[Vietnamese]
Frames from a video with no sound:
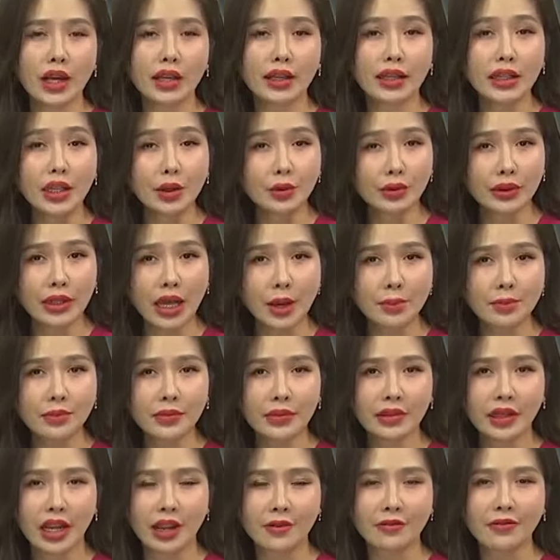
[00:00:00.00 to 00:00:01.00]
cũng cần lưu
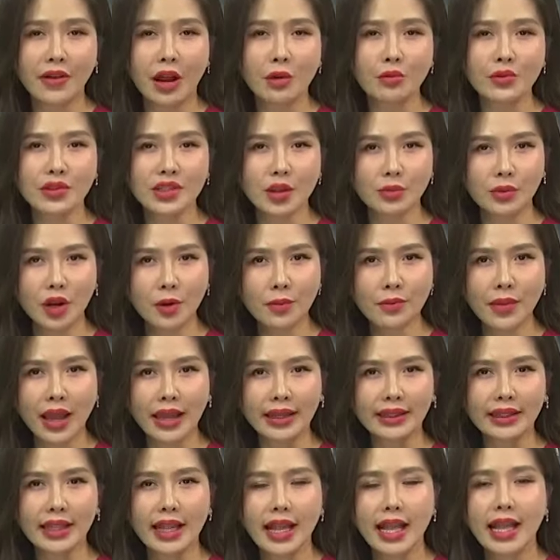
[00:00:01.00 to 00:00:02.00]
tâm đề phòng rông lốc
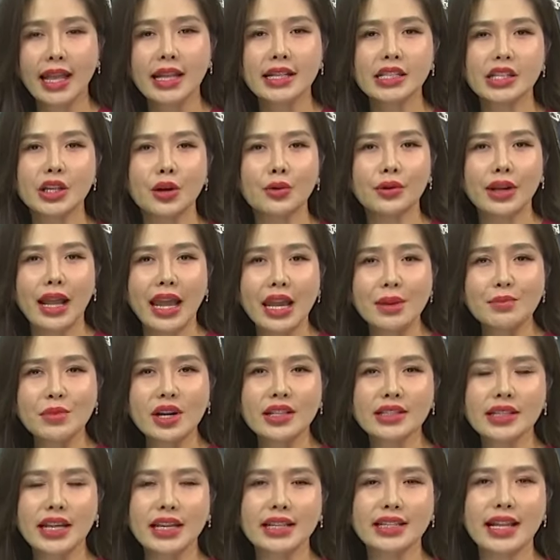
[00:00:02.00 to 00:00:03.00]
mạnh. Chiều nay
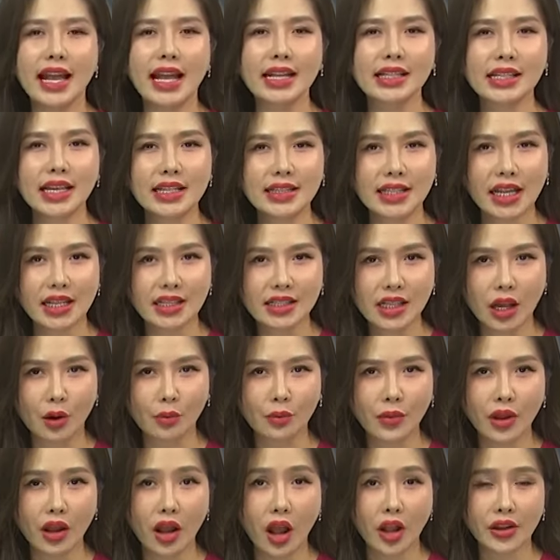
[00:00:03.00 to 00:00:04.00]
mưa xảy ra trên diện
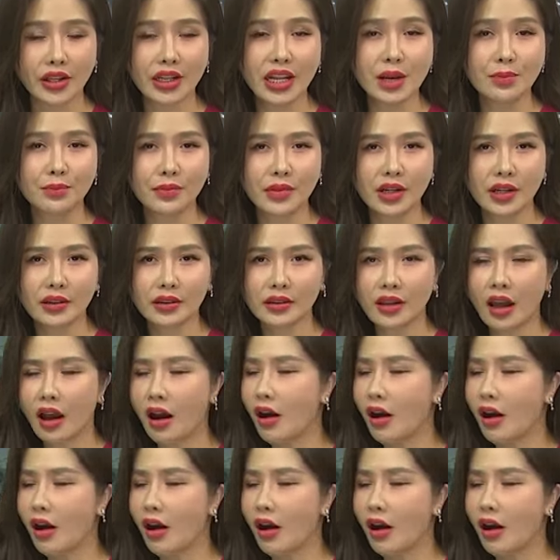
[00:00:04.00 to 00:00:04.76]
rộng, có những điểm mưa